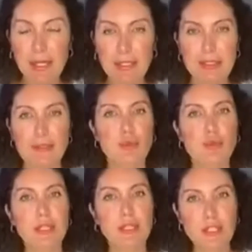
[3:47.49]
Herkes
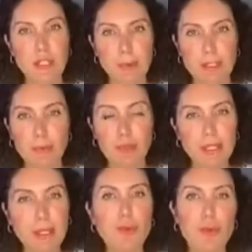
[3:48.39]
ustalaşamaz.
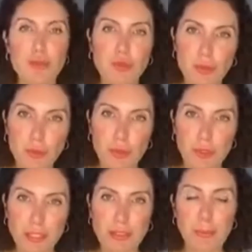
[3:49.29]
Bunlar hep konuştuğum
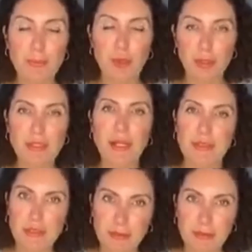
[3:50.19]
konular. Hep orada da
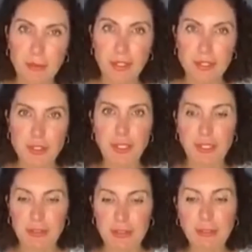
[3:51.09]
anlattım aynı
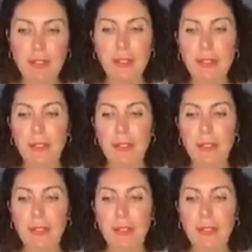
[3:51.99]
şekilde.